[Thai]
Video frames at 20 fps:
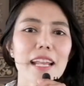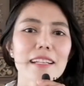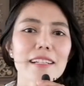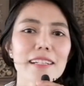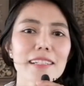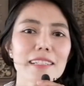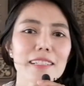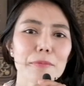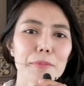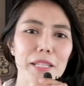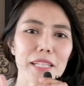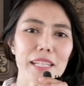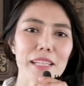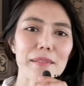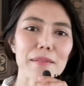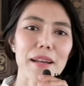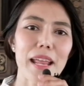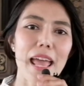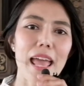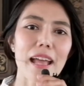นั่นก็คือพิธี
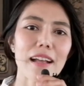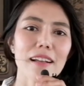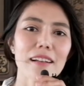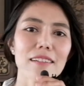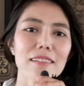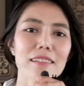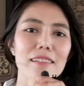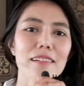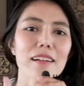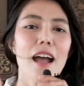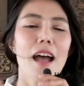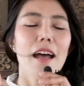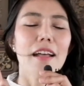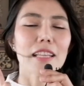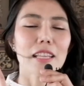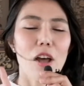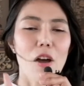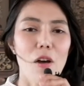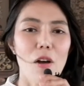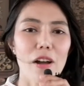แรกก็คือ
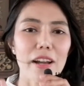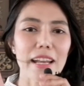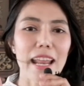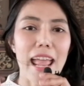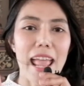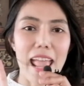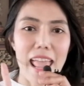ตอน